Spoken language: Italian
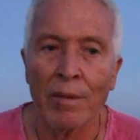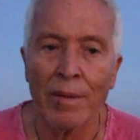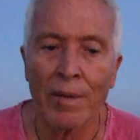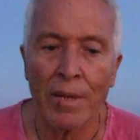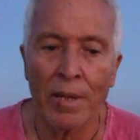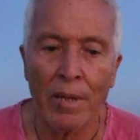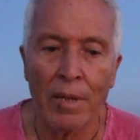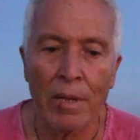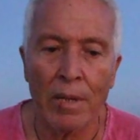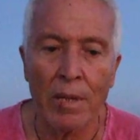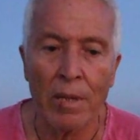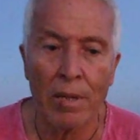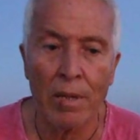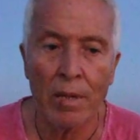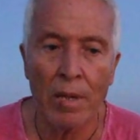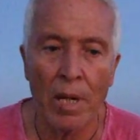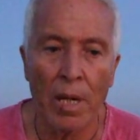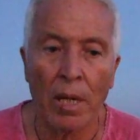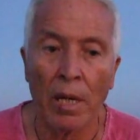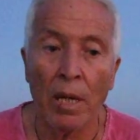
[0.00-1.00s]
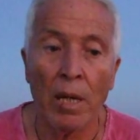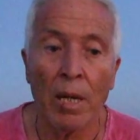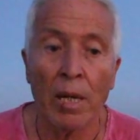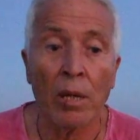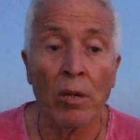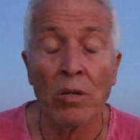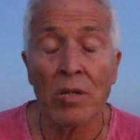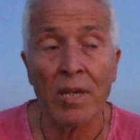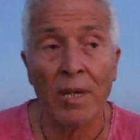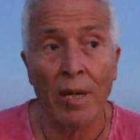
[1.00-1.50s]
è, eh, è, è,
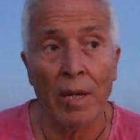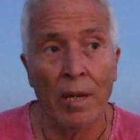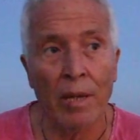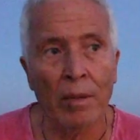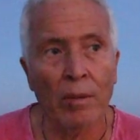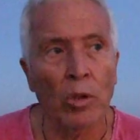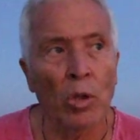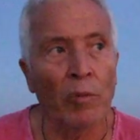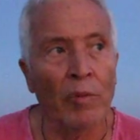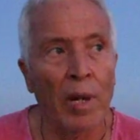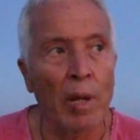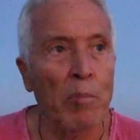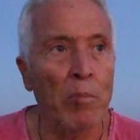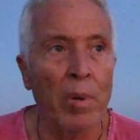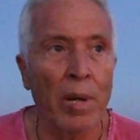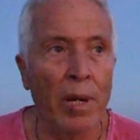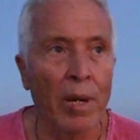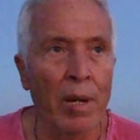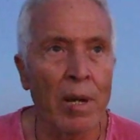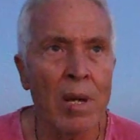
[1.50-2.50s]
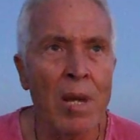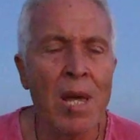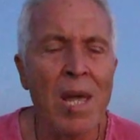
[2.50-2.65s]
cosa che dovrebbe,